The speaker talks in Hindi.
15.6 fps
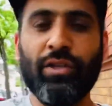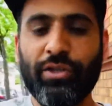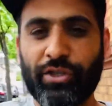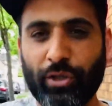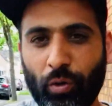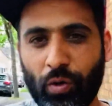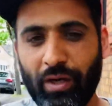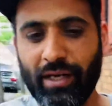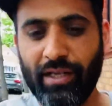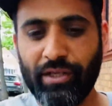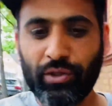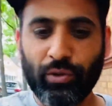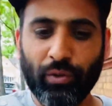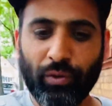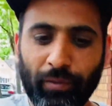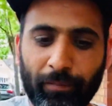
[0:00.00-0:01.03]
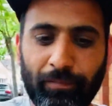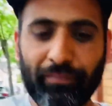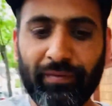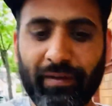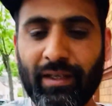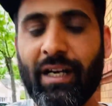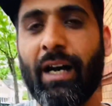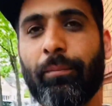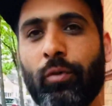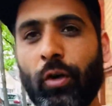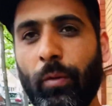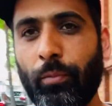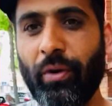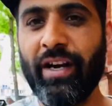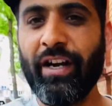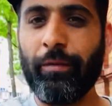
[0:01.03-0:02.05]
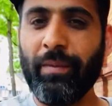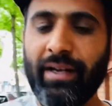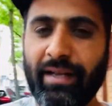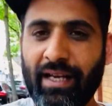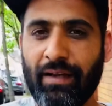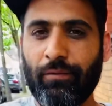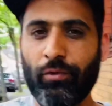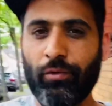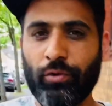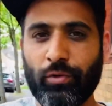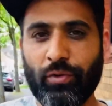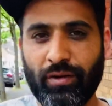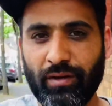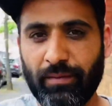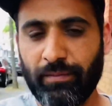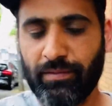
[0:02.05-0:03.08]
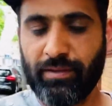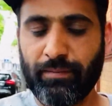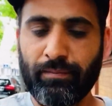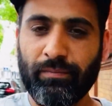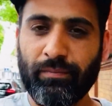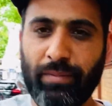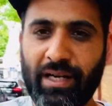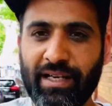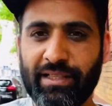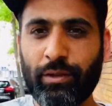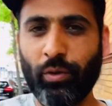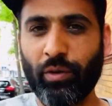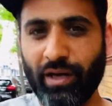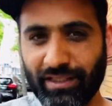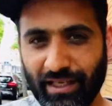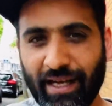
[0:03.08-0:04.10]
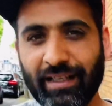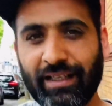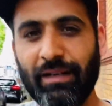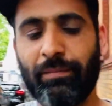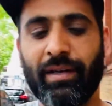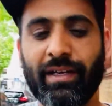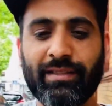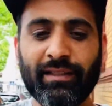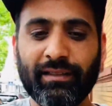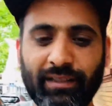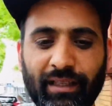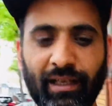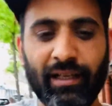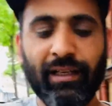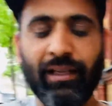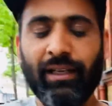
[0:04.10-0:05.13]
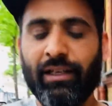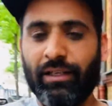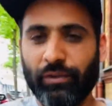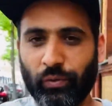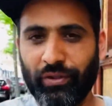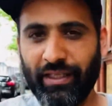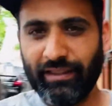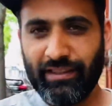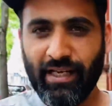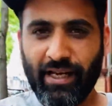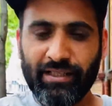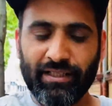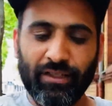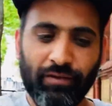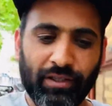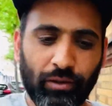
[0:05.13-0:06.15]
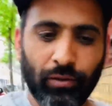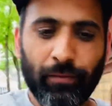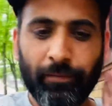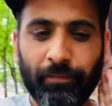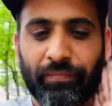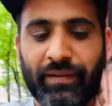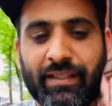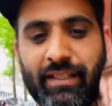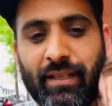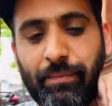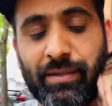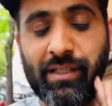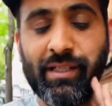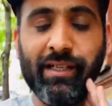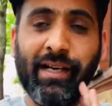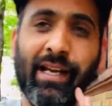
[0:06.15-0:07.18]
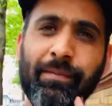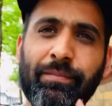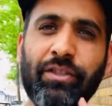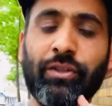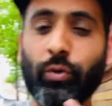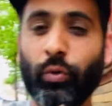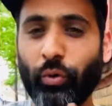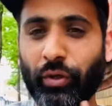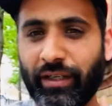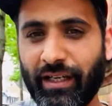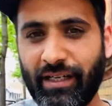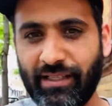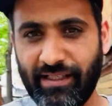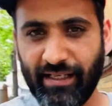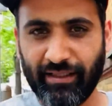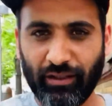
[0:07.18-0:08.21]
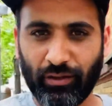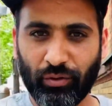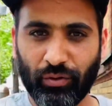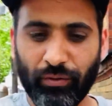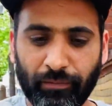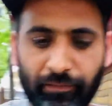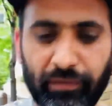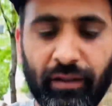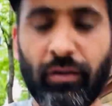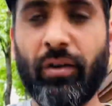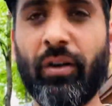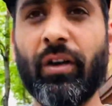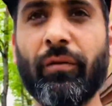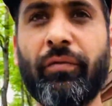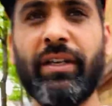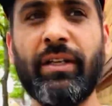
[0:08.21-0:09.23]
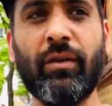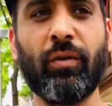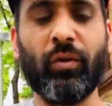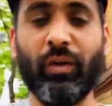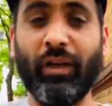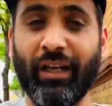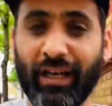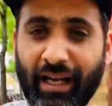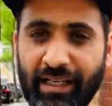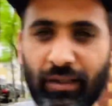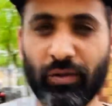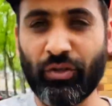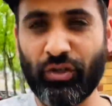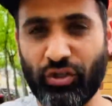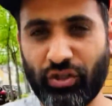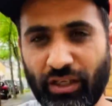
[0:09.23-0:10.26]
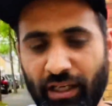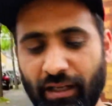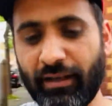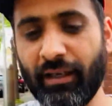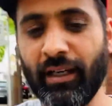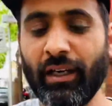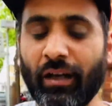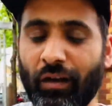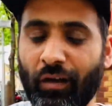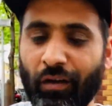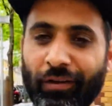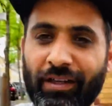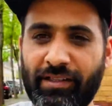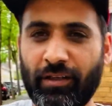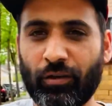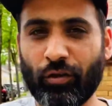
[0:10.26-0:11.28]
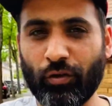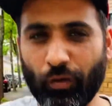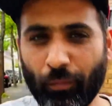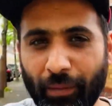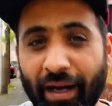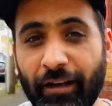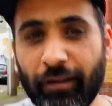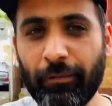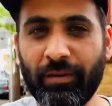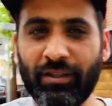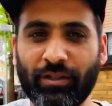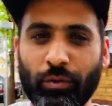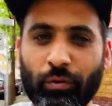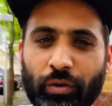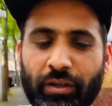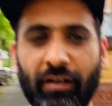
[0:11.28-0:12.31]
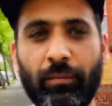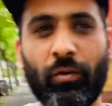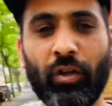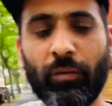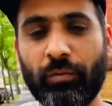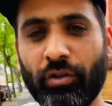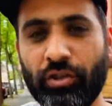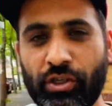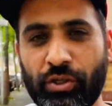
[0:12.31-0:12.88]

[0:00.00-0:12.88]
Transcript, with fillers: सौ का जो आपको अपॉइंटमेंट है वो पाँच सौ हज़ार की पड़ सकती है तो ये थी आज की वीडियो सब्सक्राइब ज़रूर कर लें चैनल को और वीडियो को लाइक और शेयर और नीचे कमेंट भी ज़रूर करें बहुत बहुत